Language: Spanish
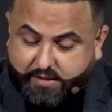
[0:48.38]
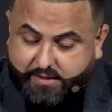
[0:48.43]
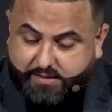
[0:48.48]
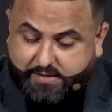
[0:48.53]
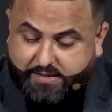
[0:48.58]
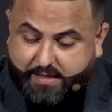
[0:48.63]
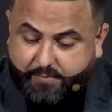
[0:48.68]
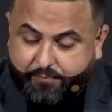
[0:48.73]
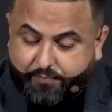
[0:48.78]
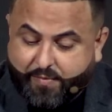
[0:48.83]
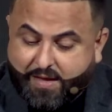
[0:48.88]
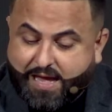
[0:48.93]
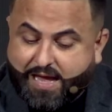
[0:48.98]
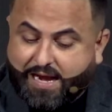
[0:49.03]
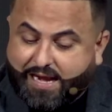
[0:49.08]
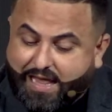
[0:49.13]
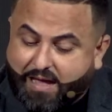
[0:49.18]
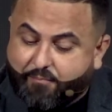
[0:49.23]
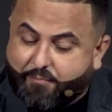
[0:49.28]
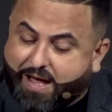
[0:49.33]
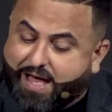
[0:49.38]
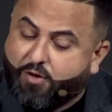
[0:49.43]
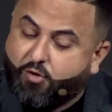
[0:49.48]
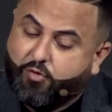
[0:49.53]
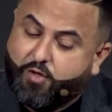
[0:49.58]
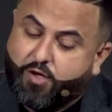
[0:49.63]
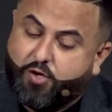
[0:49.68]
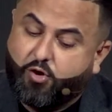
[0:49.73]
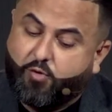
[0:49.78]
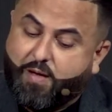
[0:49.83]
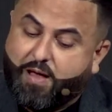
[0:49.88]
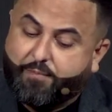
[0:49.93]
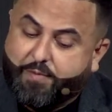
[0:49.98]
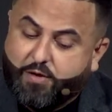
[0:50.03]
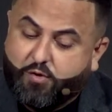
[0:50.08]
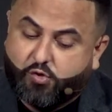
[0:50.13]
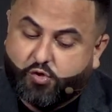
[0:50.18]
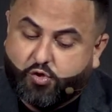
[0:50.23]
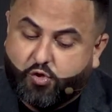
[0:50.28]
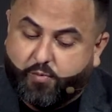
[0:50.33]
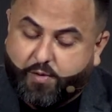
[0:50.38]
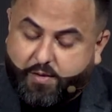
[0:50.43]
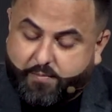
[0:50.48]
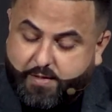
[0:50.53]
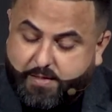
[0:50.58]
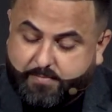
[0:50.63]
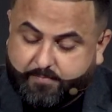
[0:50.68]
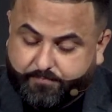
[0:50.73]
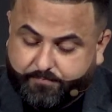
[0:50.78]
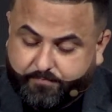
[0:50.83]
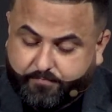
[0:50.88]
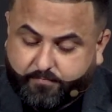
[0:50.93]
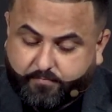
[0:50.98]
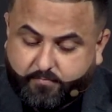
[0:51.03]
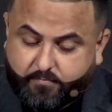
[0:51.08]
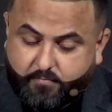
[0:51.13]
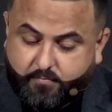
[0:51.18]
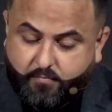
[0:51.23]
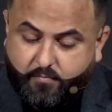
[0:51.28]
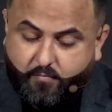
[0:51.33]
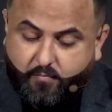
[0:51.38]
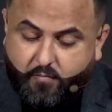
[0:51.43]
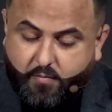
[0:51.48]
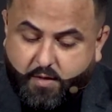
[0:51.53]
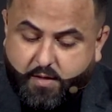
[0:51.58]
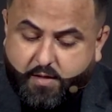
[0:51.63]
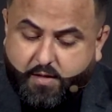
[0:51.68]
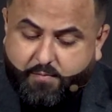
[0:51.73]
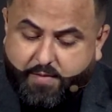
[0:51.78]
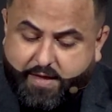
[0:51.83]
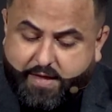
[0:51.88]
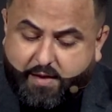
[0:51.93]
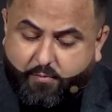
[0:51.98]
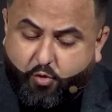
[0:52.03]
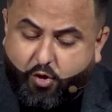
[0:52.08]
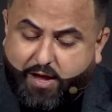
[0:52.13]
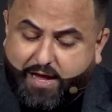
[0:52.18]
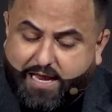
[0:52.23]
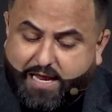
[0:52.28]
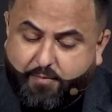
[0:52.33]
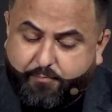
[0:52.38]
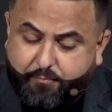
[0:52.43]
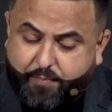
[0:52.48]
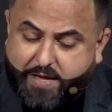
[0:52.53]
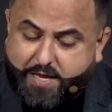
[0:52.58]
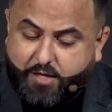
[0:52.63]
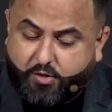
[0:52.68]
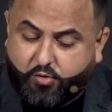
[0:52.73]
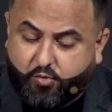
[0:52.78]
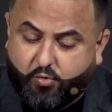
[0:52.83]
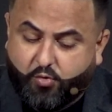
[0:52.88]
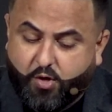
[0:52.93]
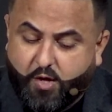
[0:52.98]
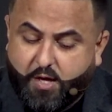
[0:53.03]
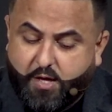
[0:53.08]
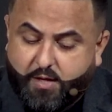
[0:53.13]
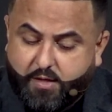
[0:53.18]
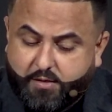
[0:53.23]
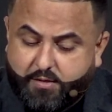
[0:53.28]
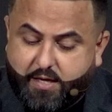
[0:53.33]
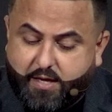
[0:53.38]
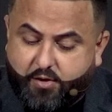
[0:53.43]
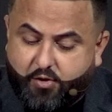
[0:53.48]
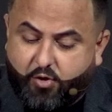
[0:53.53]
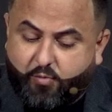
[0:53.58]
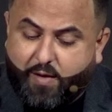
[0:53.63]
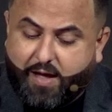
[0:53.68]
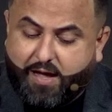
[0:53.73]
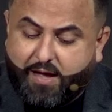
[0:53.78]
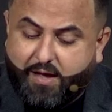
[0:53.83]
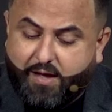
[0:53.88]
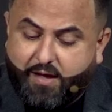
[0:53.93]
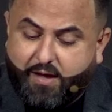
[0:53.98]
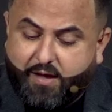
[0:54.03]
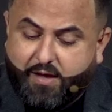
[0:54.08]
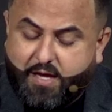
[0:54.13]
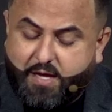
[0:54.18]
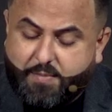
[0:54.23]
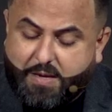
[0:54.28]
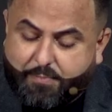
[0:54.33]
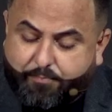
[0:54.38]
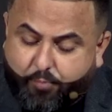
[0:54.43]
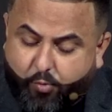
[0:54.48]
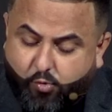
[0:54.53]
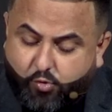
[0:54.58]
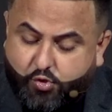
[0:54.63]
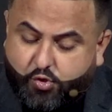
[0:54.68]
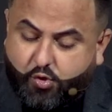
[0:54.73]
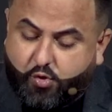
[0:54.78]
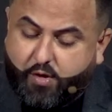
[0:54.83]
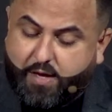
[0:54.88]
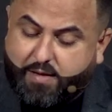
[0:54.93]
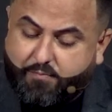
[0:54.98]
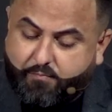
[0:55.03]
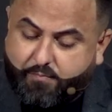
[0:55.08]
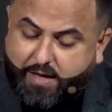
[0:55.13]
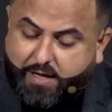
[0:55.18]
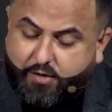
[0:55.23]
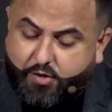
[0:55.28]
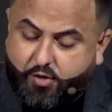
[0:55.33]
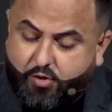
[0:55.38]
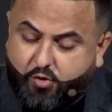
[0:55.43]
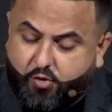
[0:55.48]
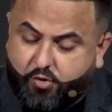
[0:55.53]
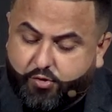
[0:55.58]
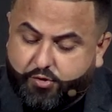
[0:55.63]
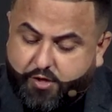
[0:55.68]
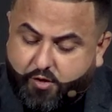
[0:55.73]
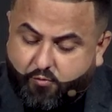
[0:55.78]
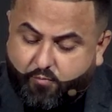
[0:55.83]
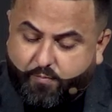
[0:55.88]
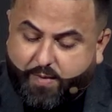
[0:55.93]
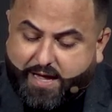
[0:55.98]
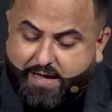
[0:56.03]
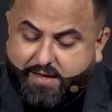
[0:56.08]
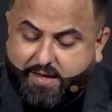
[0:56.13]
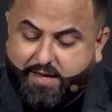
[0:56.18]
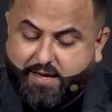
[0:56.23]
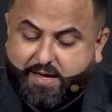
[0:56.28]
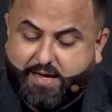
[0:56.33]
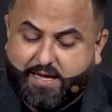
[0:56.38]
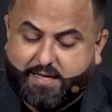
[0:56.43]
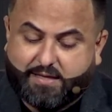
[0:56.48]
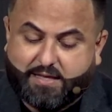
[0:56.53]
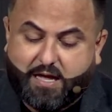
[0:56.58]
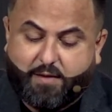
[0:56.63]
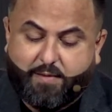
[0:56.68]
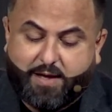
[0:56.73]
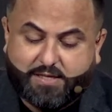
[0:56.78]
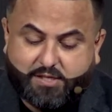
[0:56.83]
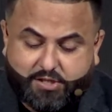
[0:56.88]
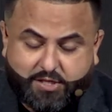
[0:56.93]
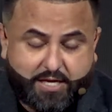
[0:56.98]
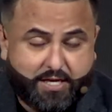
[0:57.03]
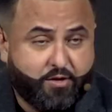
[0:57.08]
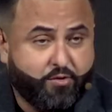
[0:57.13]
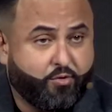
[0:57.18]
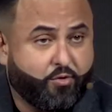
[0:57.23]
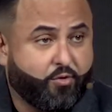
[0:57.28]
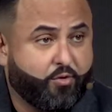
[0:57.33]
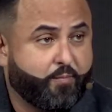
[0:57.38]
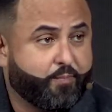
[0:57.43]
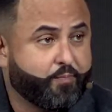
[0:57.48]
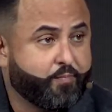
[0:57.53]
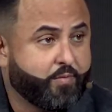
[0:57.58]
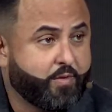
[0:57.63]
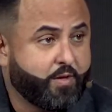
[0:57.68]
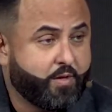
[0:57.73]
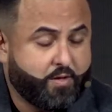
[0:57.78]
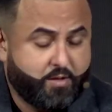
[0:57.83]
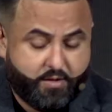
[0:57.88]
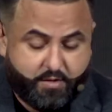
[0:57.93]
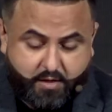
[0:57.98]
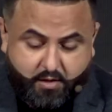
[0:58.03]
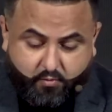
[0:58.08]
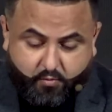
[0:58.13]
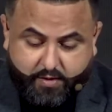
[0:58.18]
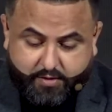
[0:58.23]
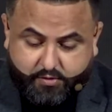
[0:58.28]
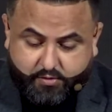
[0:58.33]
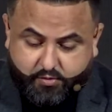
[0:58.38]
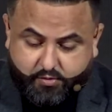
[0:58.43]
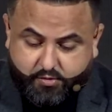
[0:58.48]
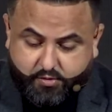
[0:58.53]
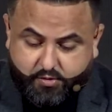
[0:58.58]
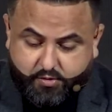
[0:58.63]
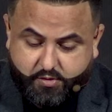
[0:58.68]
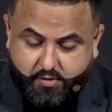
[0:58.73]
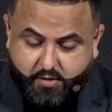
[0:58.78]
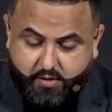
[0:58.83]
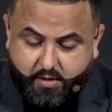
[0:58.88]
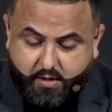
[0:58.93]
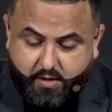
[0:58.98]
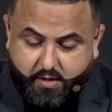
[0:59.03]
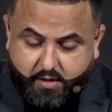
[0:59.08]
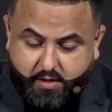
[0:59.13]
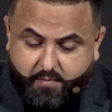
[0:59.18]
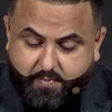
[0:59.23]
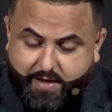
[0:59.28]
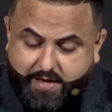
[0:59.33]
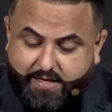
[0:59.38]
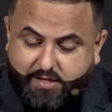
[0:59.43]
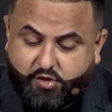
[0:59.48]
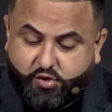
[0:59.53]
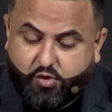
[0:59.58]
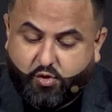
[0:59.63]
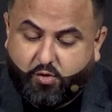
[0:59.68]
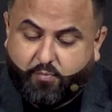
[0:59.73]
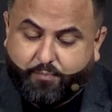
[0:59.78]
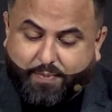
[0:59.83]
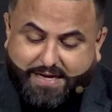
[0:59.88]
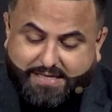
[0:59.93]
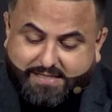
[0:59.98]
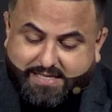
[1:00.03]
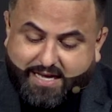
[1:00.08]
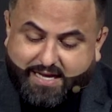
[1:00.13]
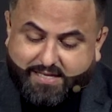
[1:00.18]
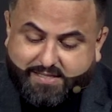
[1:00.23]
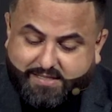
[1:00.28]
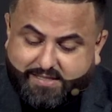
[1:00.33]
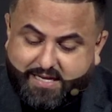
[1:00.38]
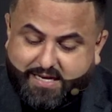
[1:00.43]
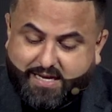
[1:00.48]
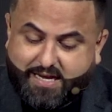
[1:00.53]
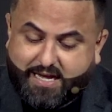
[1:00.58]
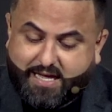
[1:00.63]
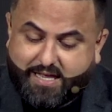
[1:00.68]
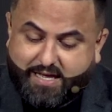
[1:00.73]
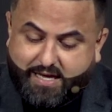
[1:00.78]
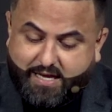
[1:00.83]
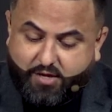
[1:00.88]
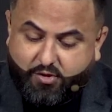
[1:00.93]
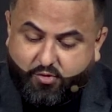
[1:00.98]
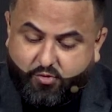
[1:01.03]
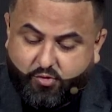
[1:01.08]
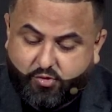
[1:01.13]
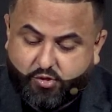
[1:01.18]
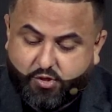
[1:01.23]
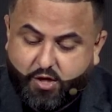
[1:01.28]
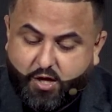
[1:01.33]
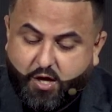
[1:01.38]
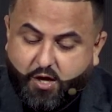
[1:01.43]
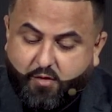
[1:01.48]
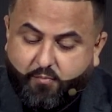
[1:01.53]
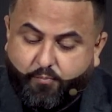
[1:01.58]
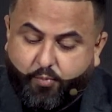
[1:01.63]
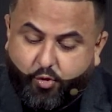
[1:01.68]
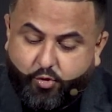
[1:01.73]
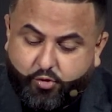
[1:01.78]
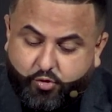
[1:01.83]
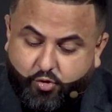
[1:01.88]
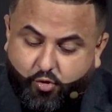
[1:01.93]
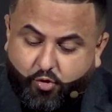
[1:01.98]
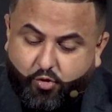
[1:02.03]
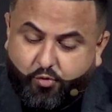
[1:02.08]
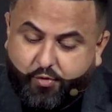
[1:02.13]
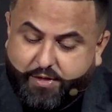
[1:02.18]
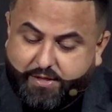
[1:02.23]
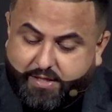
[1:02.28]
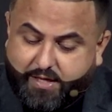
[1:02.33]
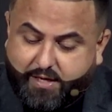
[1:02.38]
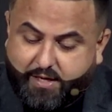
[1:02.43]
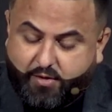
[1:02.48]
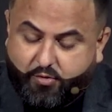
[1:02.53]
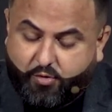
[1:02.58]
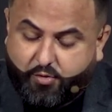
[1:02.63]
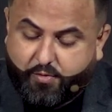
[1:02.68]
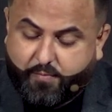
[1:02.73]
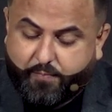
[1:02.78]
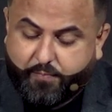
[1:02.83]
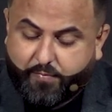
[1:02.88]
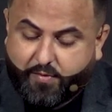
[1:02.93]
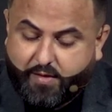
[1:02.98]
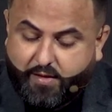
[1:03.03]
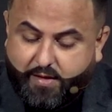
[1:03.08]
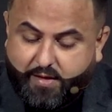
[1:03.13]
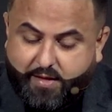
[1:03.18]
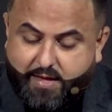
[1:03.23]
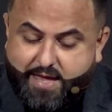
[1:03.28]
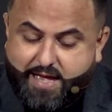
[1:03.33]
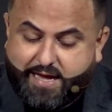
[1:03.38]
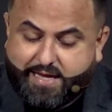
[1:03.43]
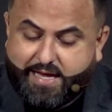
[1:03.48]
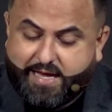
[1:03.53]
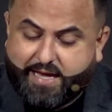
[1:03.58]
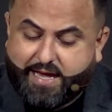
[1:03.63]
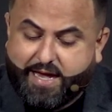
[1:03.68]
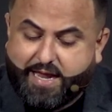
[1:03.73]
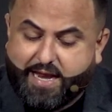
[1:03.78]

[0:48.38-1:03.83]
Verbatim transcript: dice, la mano de Jehová vino sobre mí y me llevó en el espíritu de Jehová y me puso en medio de un valle que estaba lleno de huesos y me hizo pasar cerca de ellos por todo en derredor y aquí que